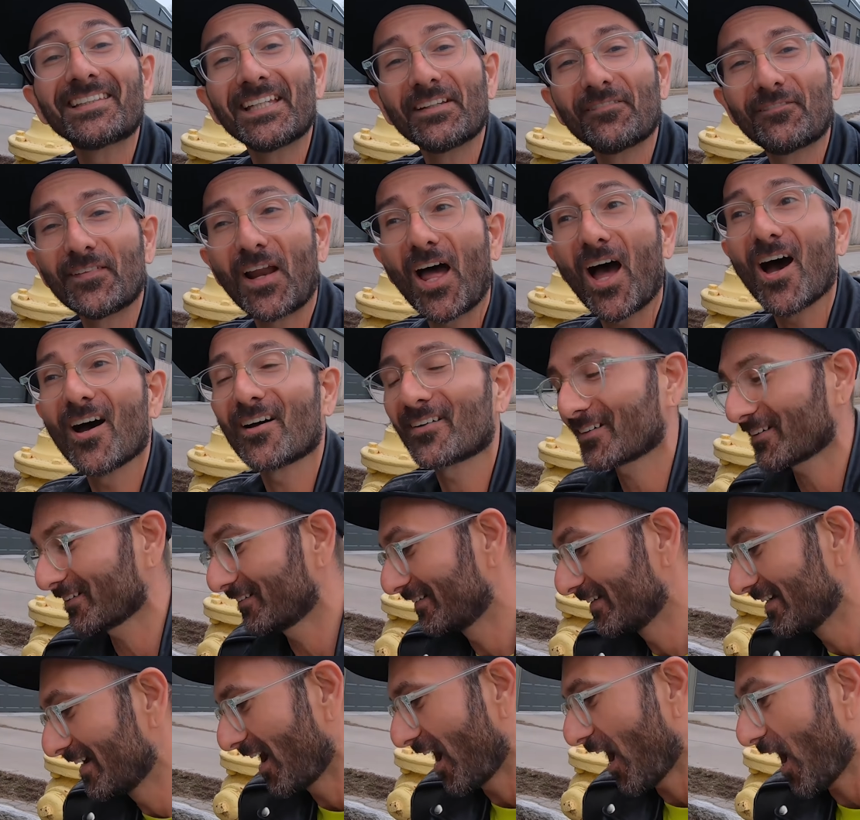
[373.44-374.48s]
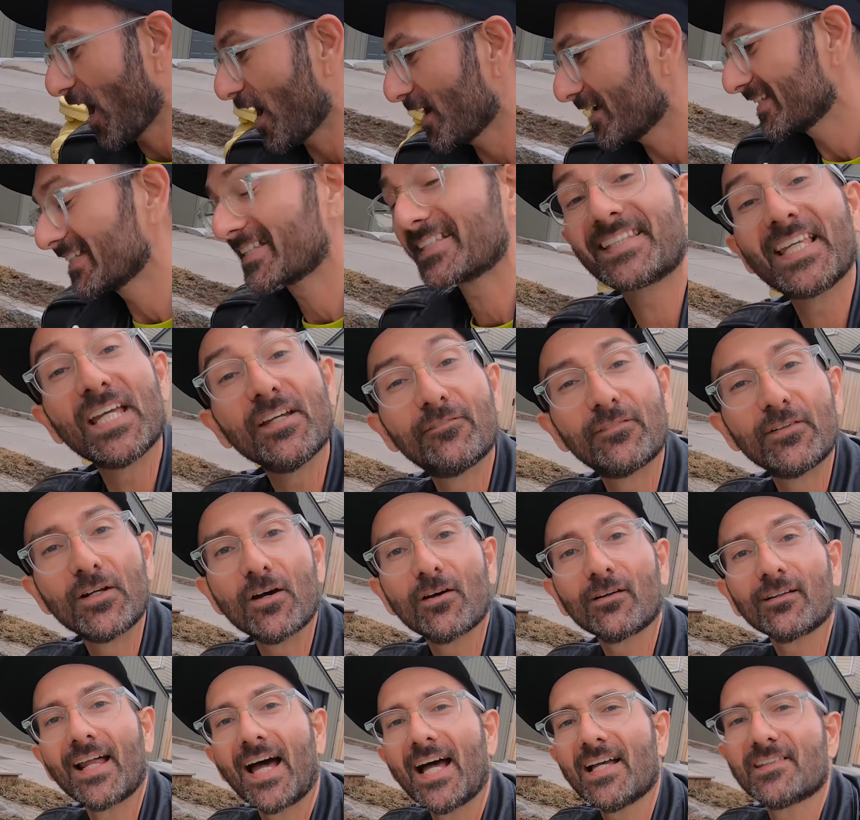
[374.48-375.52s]
des fleurs ah, Ces
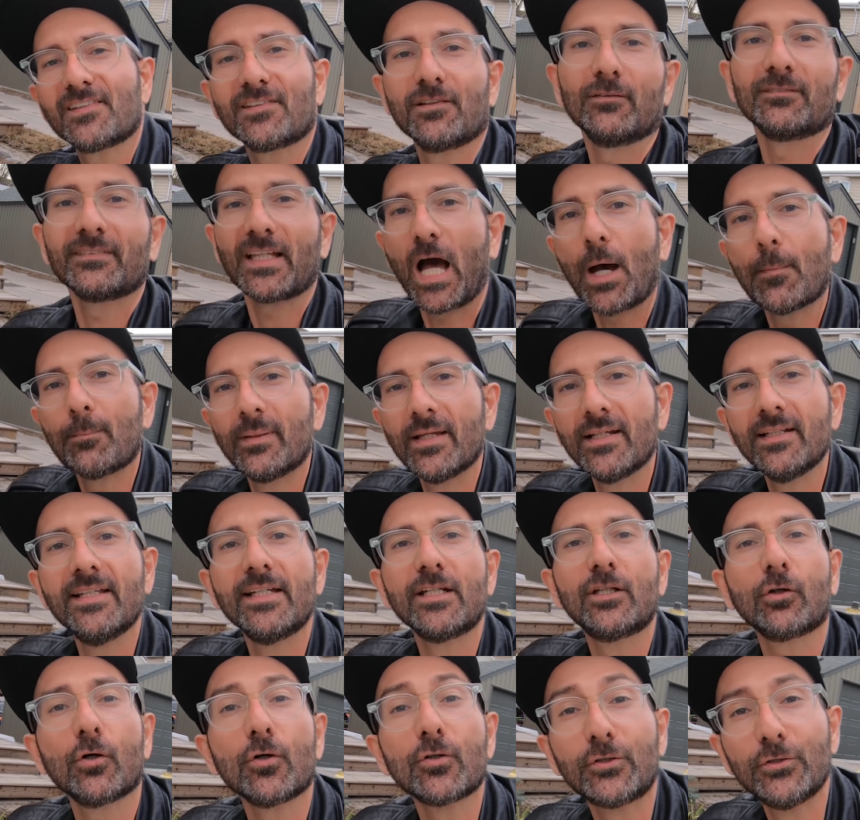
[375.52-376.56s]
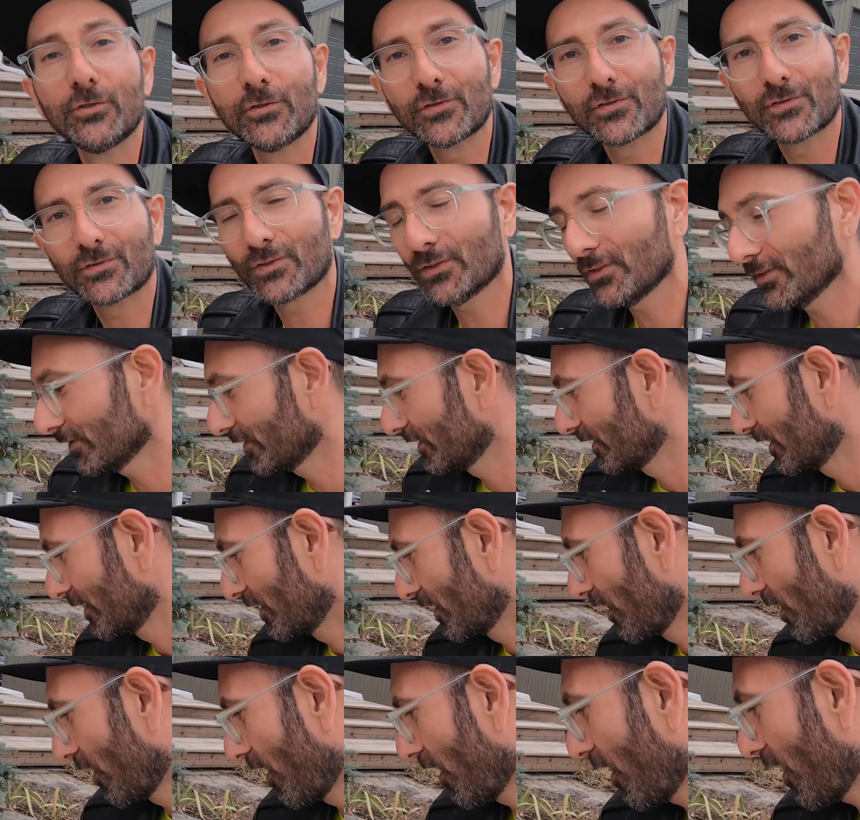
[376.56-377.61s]
fleurs-là sont appelées les crocus.
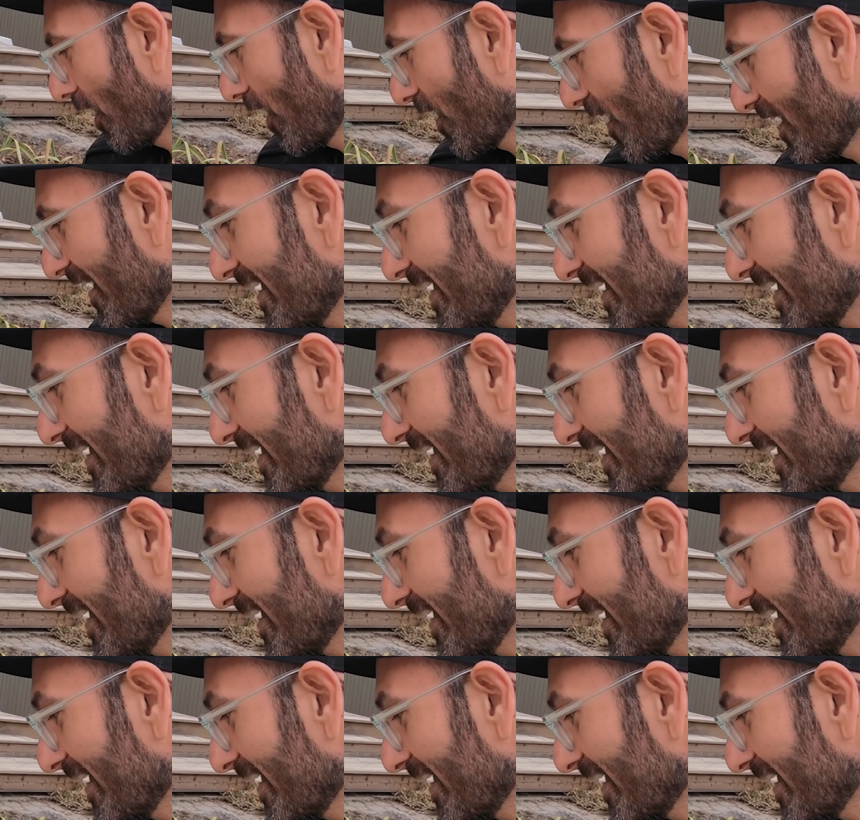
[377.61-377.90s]
Ah,